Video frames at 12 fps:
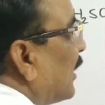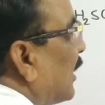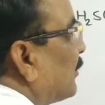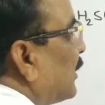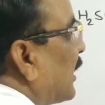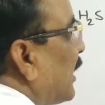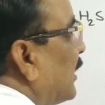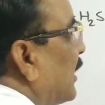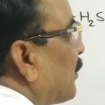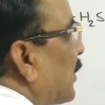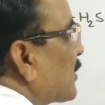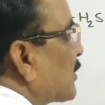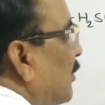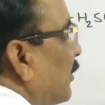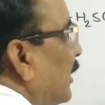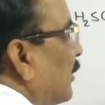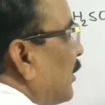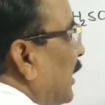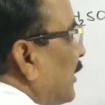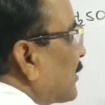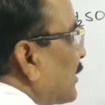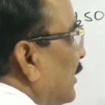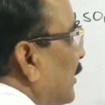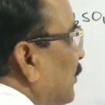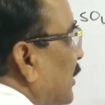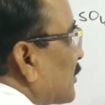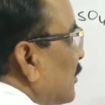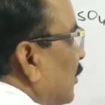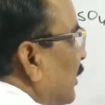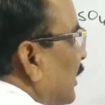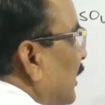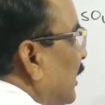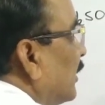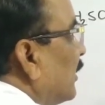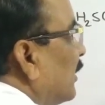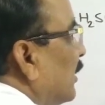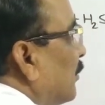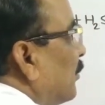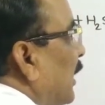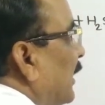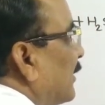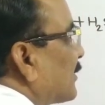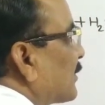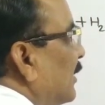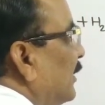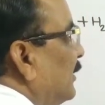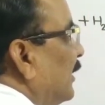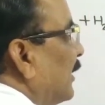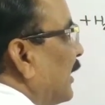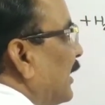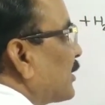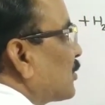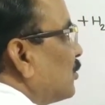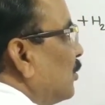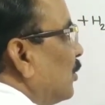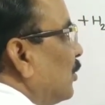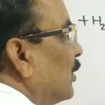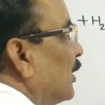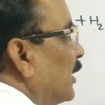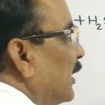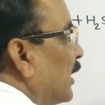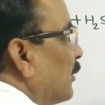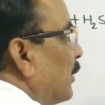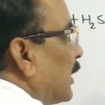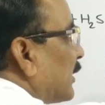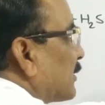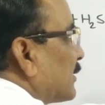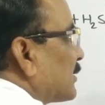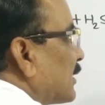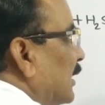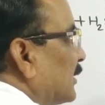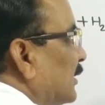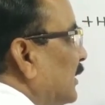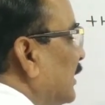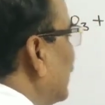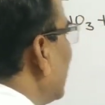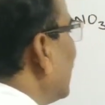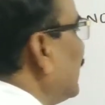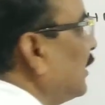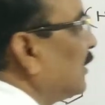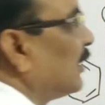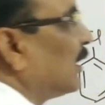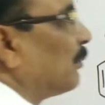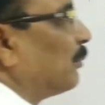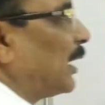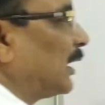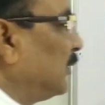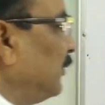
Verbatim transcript: अब देखिए ये प्लस का और ये माइनस का ये प्लस का और ये माइनस का ये एच टू एक बार इसके साथ निकलेगा बाद